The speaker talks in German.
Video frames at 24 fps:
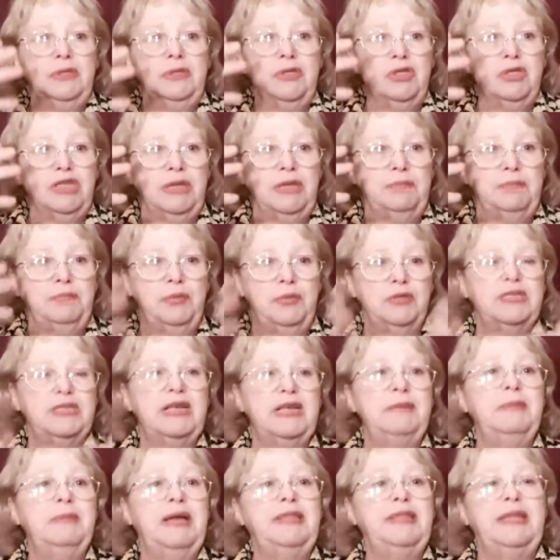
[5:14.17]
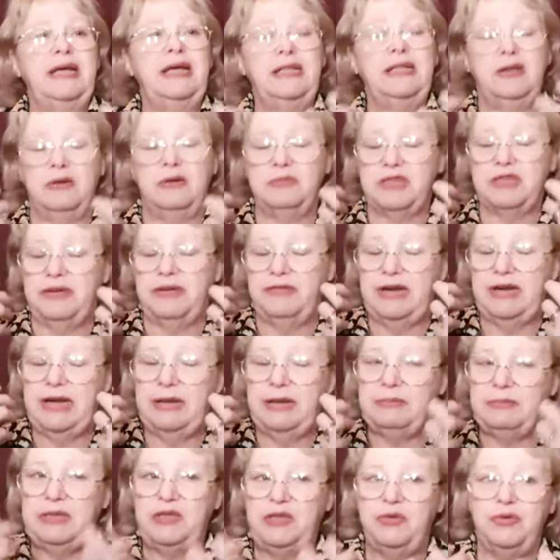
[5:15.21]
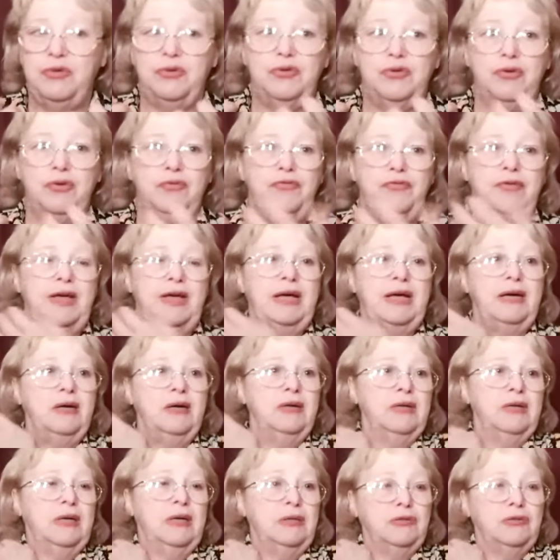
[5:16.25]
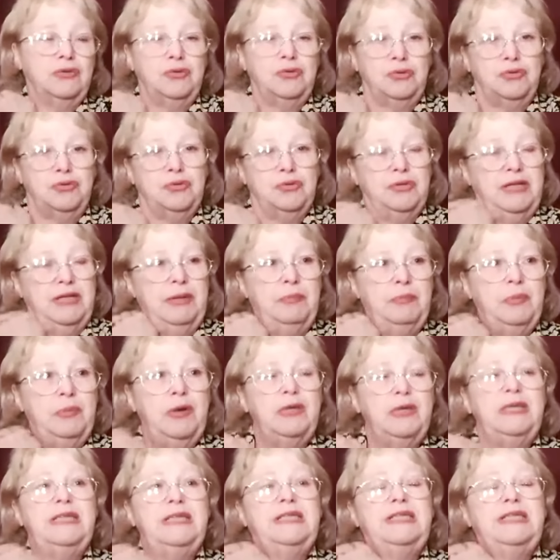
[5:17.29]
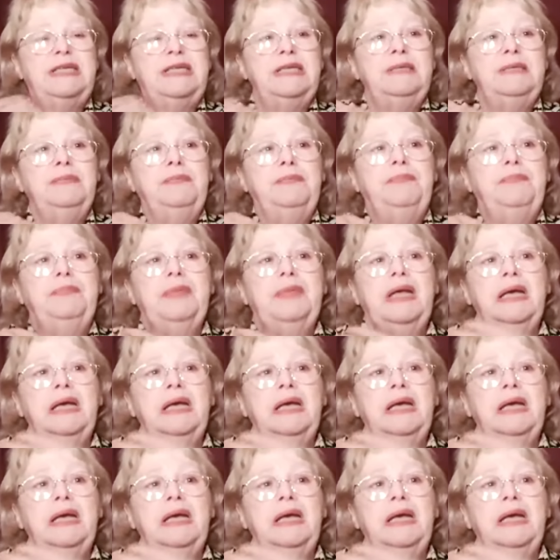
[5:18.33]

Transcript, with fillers: Nun lehnte ich meinen Kopf an seine Schulter, so wie ich es immer getan habe.